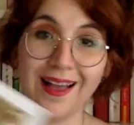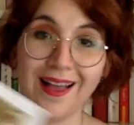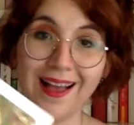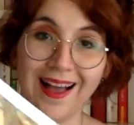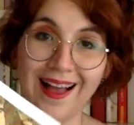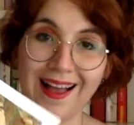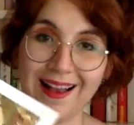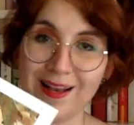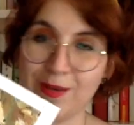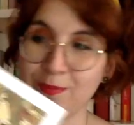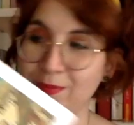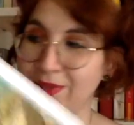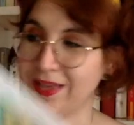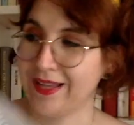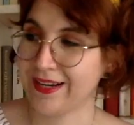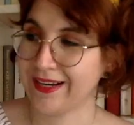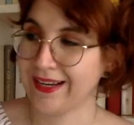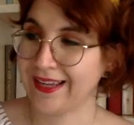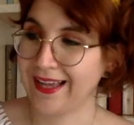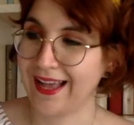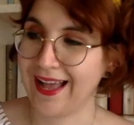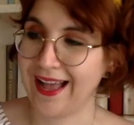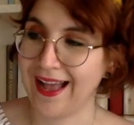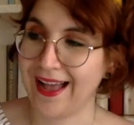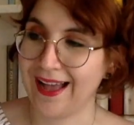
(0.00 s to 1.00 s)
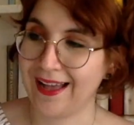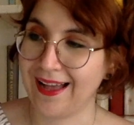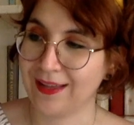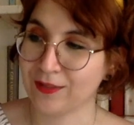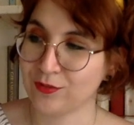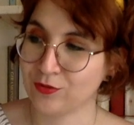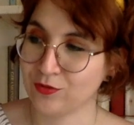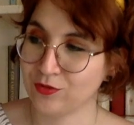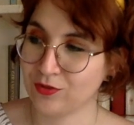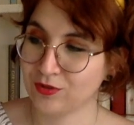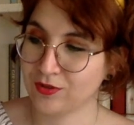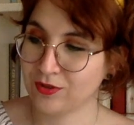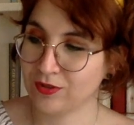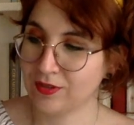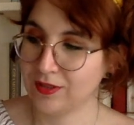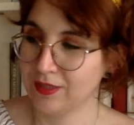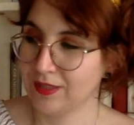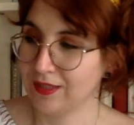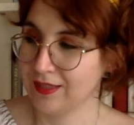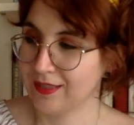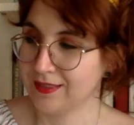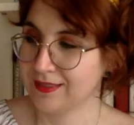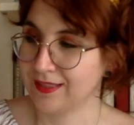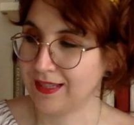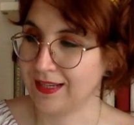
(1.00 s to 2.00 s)
al mercato,
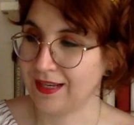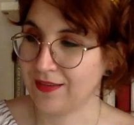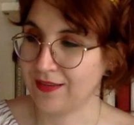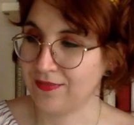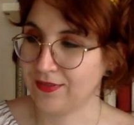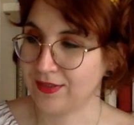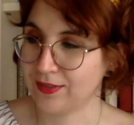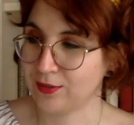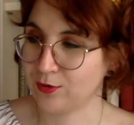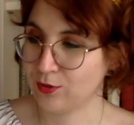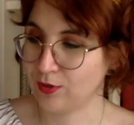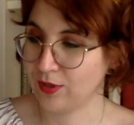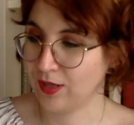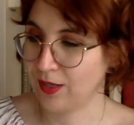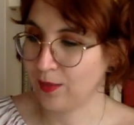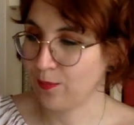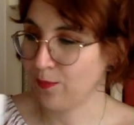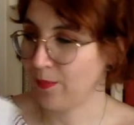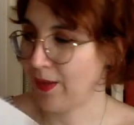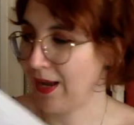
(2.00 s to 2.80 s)
dalla fattoria al